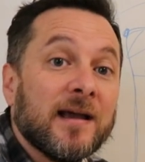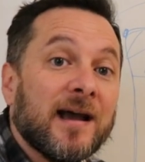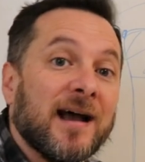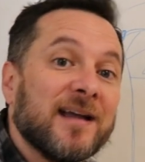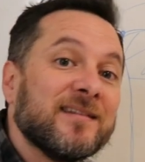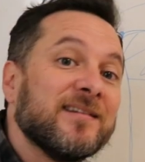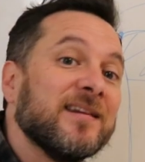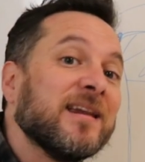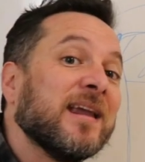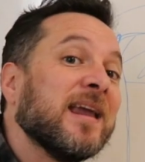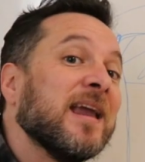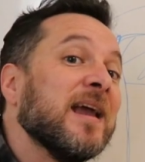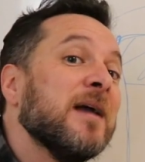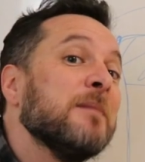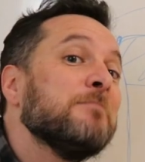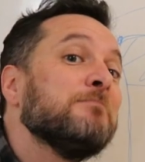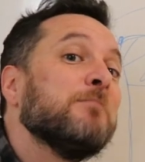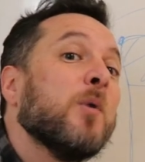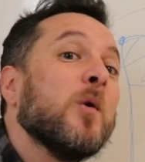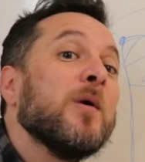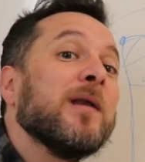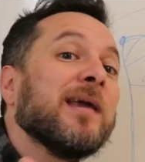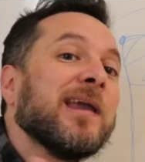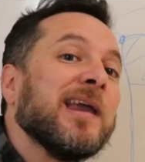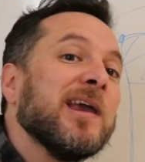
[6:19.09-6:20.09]
Así que,
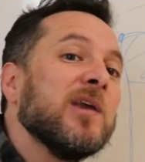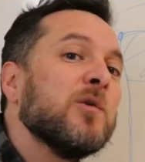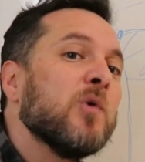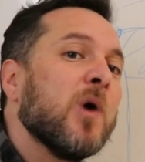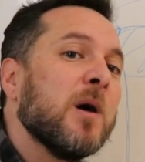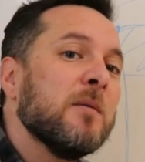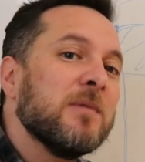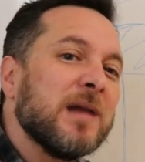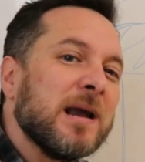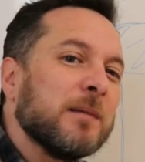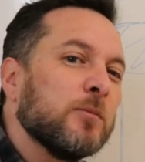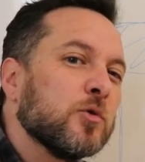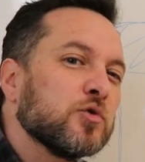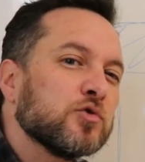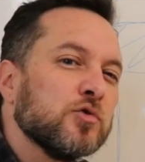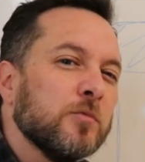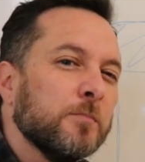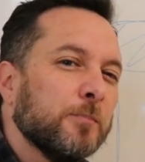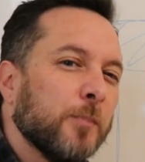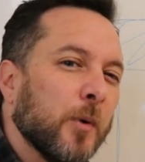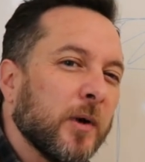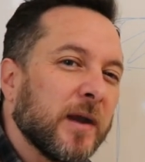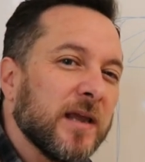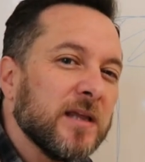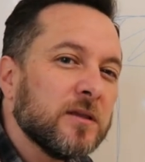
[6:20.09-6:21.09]
¿por qué no hablamos
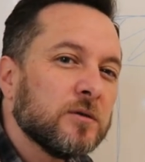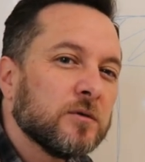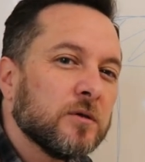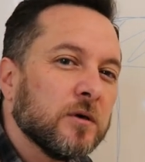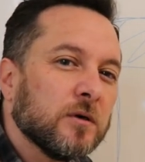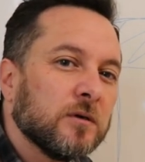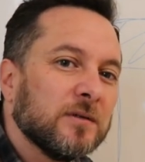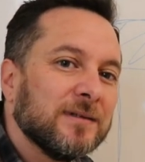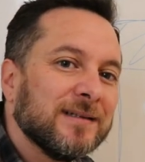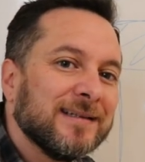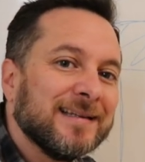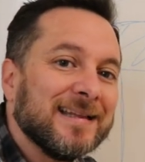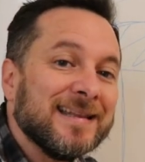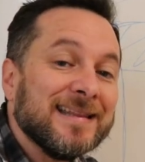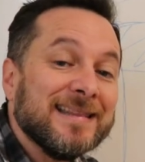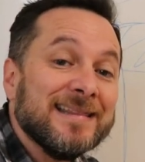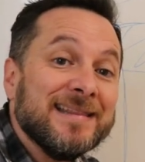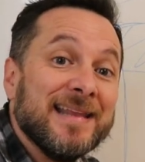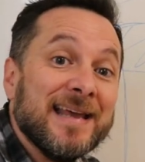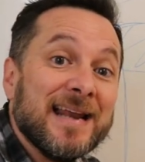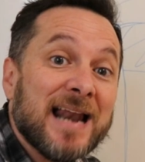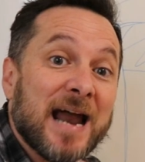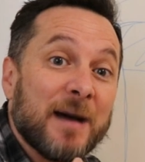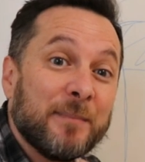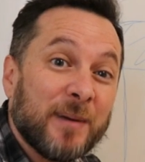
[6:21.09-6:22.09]
un poquito
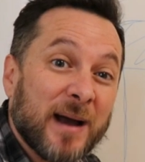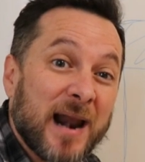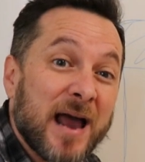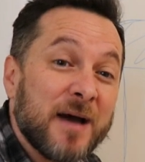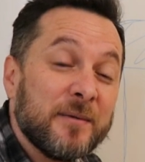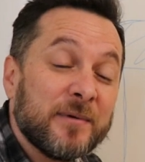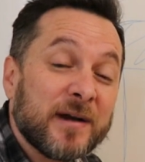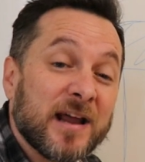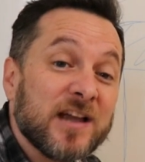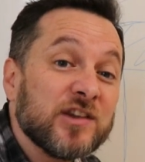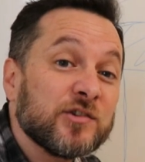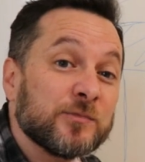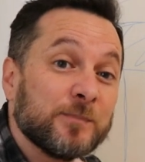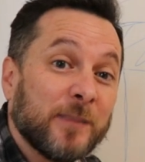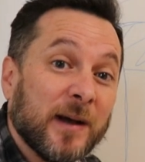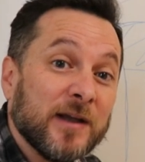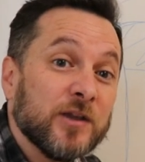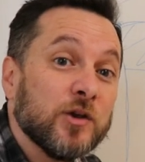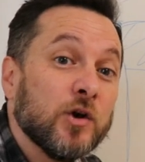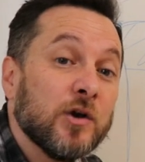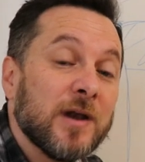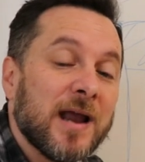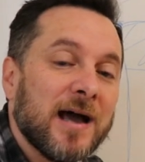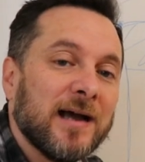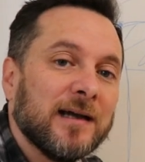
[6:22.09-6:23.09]
de la palabra
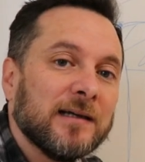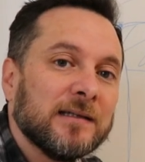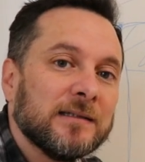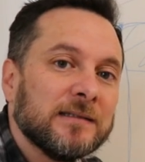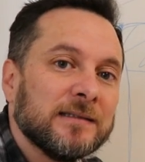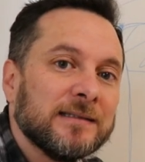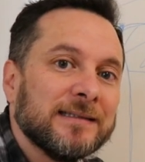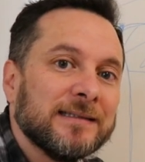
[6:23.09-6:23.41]
española